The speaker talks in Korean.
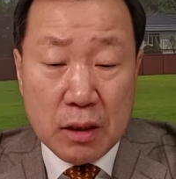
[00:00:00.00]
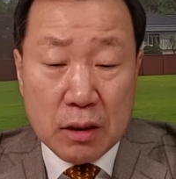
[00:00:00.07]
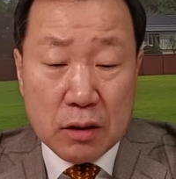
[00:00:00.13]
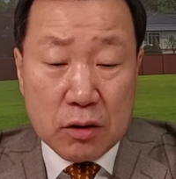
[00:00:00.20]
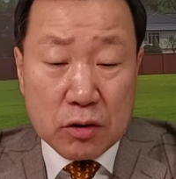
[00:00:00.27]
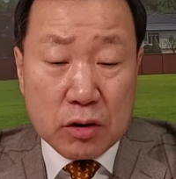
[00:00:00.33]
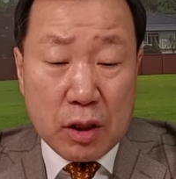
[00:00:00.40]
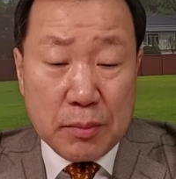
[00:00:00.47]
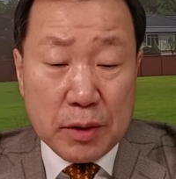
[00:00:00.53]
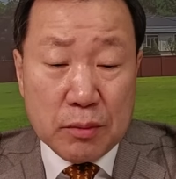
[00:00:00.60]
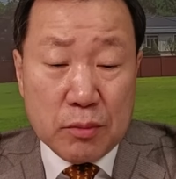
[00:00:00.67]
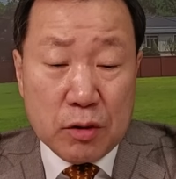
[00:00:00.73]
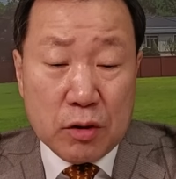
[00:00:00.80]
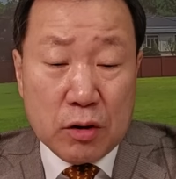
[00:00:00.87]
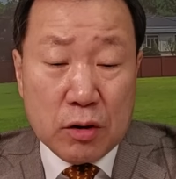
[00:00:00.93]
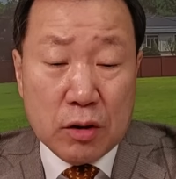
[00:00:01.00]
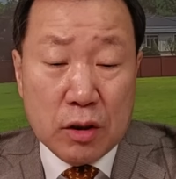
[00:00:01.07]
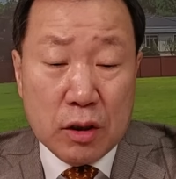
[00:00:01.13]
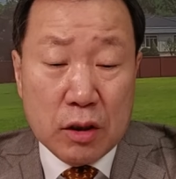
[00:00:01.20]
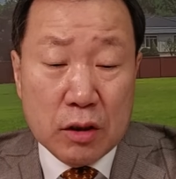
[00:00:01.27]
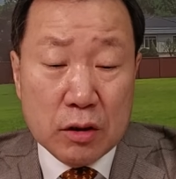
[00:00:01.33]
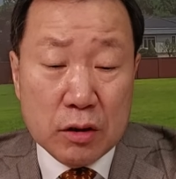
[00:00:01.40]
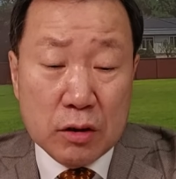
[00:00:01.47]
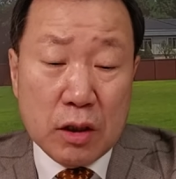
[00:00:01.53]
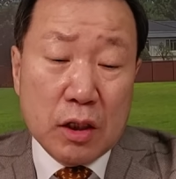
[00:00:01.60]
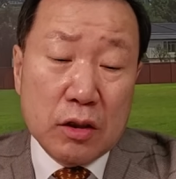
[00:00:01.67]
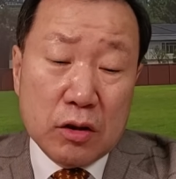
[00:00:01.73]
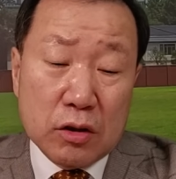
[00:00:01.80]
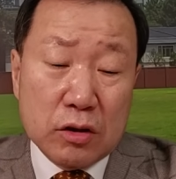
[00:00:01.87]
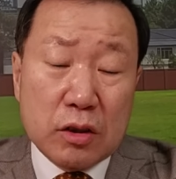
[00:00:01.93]
그렇다면 뭐
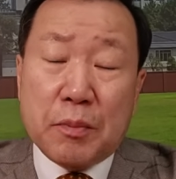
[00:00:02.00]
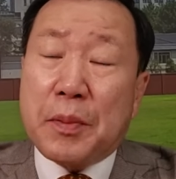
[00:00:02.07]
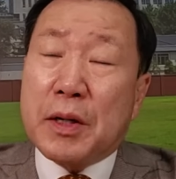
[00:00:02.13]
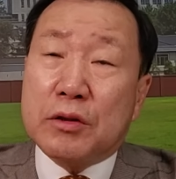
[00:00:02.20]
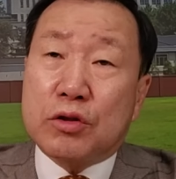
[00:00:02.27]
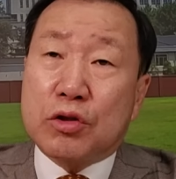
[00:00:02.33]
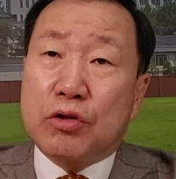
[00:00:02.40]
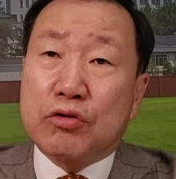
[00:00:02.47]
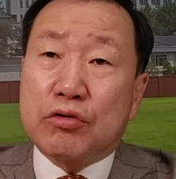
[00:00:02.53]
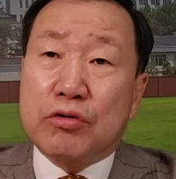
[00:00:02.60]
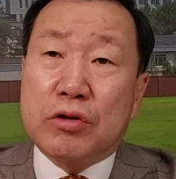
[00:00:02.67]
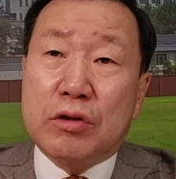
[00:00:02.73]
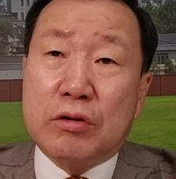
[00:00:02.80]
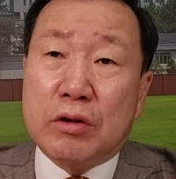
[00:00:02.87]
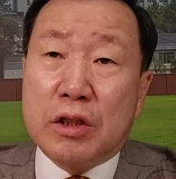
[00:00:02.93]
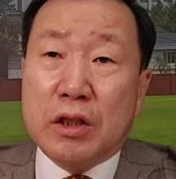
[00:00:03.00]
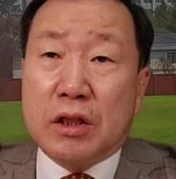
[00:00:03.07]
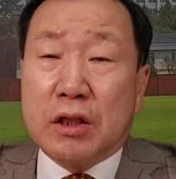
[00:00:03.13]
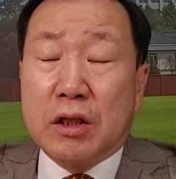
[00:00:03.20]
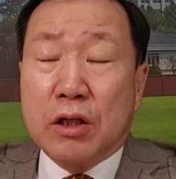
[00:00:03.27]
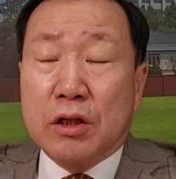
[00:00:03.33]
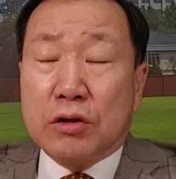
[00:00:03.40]
근데 이거는 이제 박성중 의원이